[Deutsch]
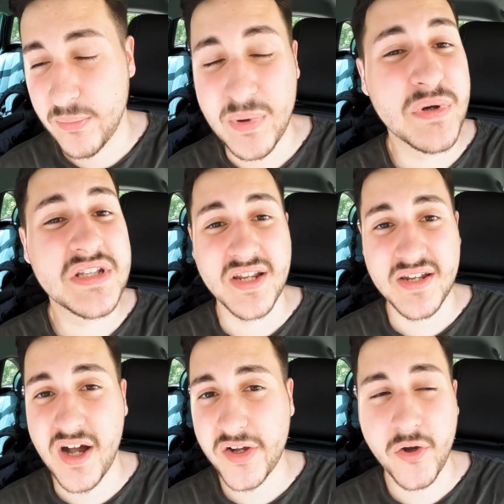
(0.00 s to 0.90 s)
Wir haben im Internet
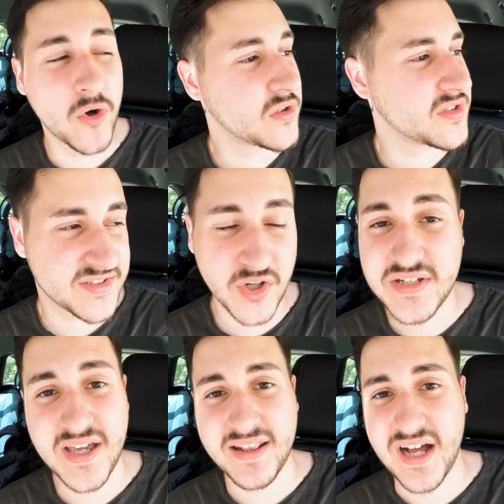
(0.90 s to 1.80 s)
nachgeguckt, es sollen
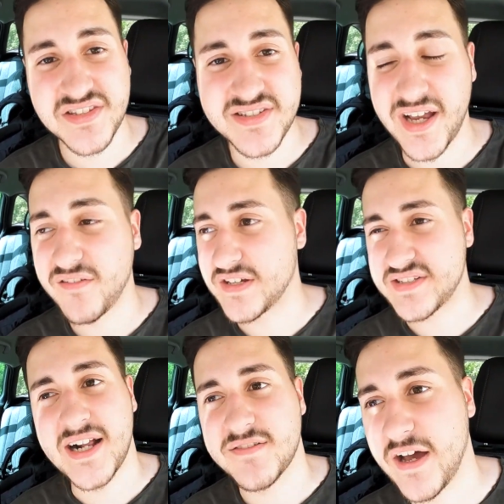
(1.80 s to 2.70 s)
direkt Anzeigen
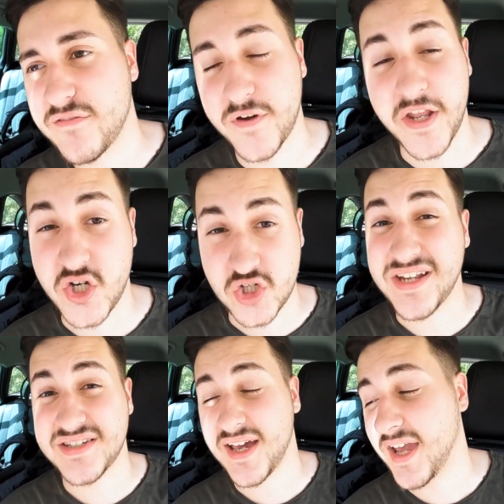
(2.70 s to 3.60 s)
verteilt werden von der
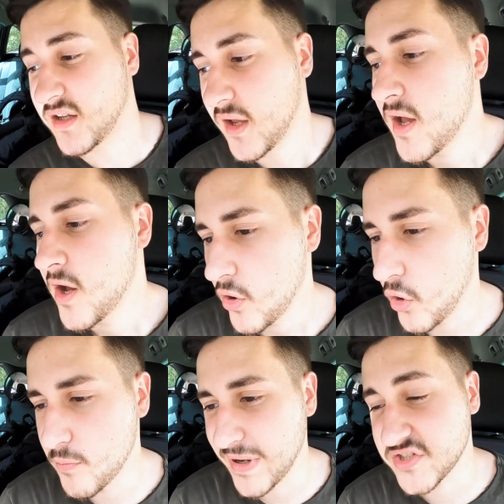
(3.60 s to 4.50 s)
Stadt direkt
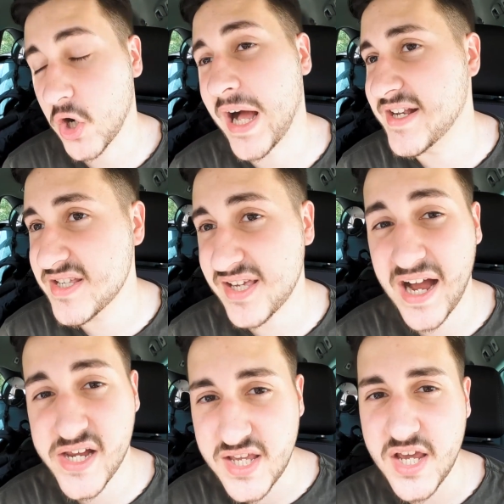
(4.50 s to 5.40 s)
und man soll halt nicht
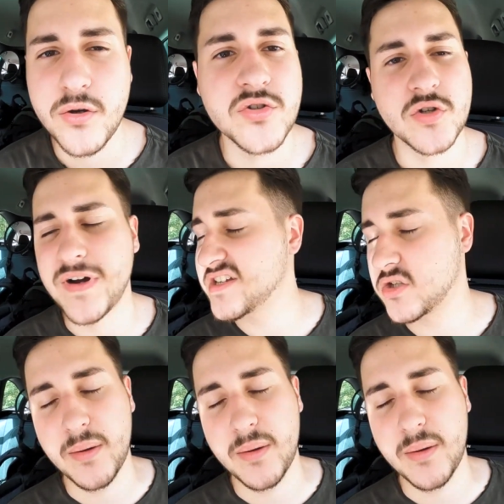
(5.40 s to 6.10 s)
reingehen und so weiter